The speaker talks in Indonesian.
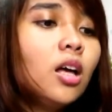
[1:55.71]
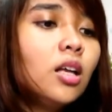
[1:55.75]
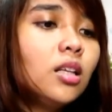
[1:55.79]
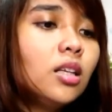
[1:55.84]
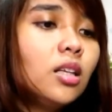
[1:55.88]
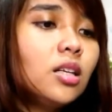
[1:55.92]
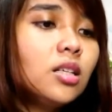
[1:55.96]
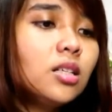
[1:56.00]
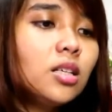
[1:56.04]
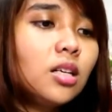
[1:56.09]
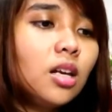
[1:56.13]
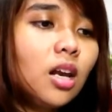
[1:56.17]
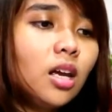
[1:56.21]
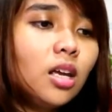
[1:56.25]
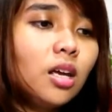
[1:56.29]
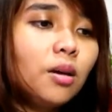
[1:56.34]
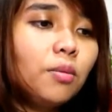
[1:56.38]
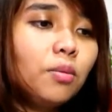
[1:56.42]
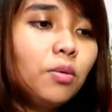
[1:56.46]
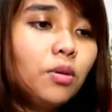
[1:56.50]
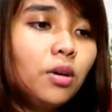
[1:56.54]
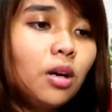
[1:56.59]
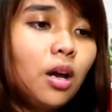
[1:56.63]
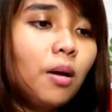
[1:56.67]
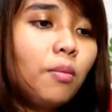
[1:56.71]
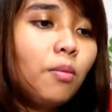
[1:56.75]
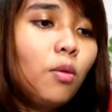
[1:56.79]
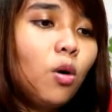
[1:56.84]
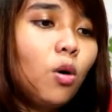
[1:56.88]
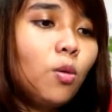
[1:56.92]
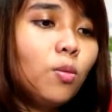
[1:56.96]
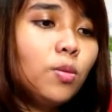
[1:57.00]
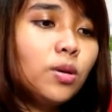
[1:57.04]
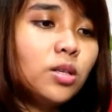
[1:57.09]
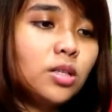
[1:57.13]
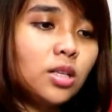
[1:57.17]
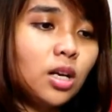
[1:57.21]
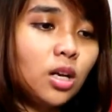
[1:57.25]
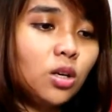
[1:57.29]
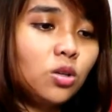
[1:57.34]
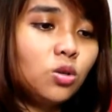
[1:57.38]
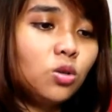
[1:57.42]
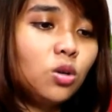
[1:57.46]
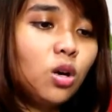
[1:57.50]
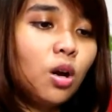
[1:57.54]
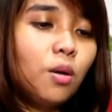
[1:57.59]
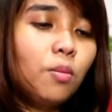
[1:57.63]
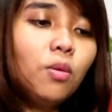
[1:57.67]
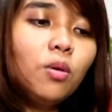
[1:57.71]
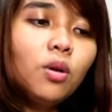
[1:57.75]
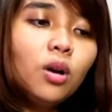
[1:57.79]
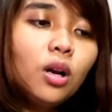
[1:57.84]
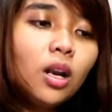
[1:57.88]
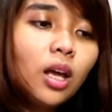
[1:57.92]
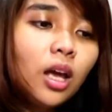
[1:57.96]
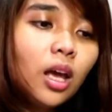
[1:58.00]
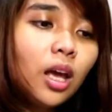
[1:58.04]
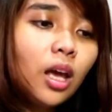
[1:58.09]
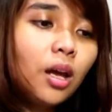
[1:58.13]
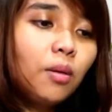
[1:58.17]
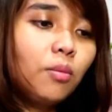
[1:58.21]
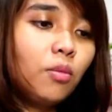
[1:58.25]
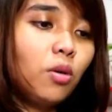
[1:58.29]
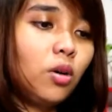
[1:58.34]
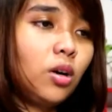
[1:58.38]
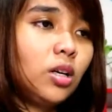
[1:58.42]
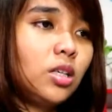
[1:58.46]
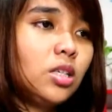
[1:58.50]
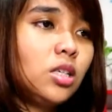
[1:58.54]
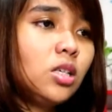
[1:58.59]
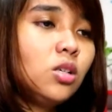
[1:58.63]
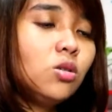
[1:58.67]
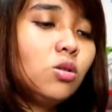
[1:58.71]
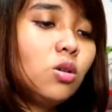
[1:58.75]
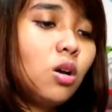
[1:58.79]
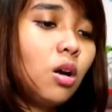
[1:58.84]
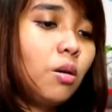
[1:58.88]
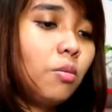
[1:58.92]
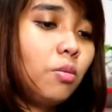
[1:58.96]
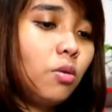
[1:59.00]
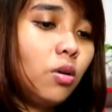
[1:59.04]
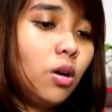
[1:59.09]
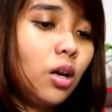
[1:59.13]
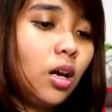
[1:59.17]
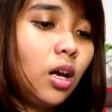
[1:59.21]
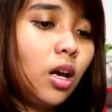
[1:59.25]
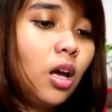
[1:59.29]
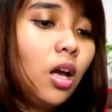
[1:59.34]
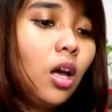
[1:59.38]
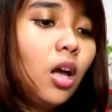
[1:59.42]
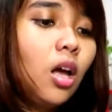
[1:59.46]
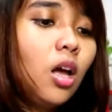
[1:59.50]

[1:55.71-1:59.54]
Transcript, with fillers: terserah ya bunda mau besar juga boleh mau kecil juga boleh